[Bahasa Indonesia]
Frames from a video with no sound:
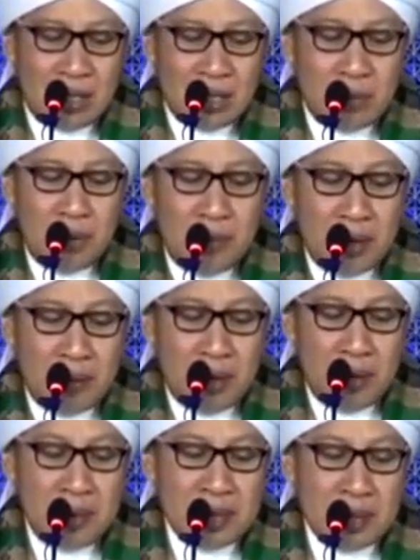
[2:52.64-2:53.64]
cuman
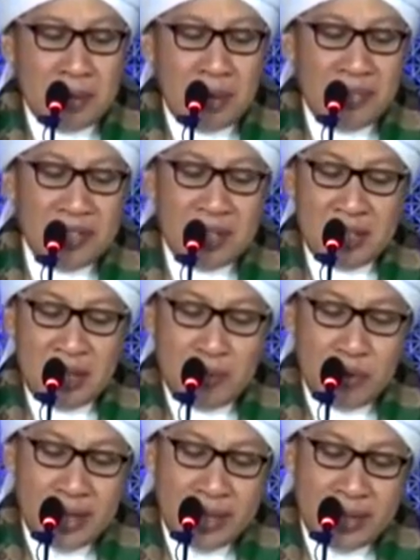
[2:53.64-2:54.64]
bagaimana minta maaf kita tidak
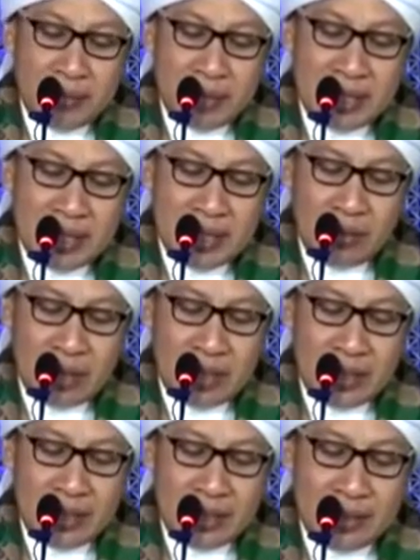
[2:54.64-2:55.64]
mungkin mencari
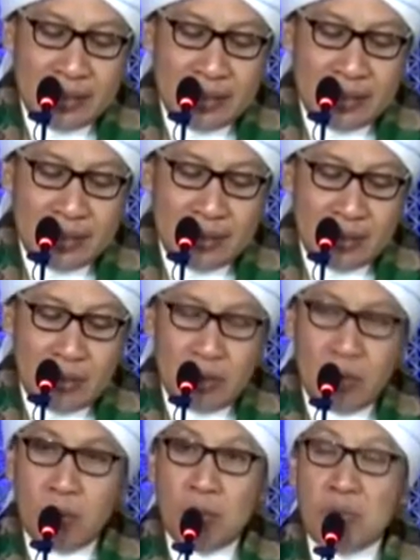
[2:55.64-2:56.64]
orangnya
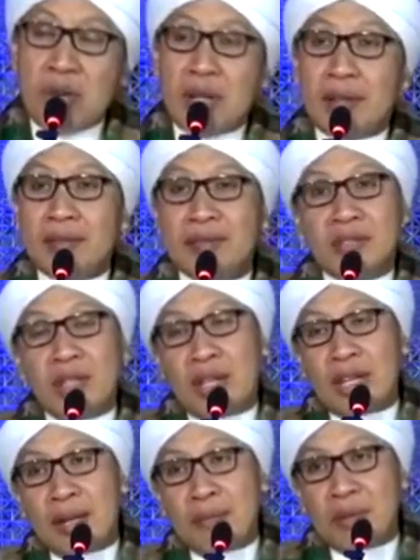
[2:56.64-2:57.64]
diumumkan
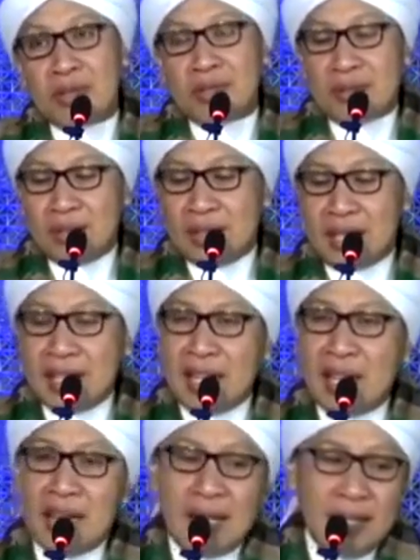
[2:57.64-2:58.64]
repot
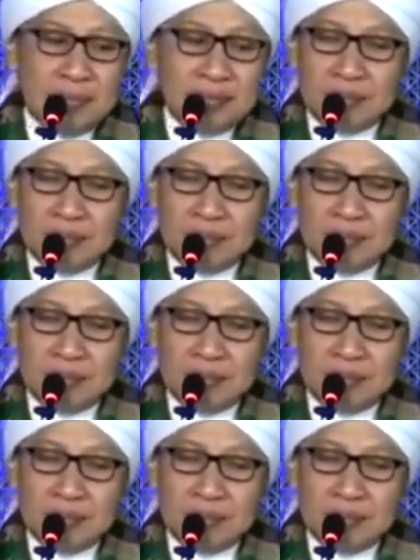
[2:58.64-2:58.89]
caranya adalah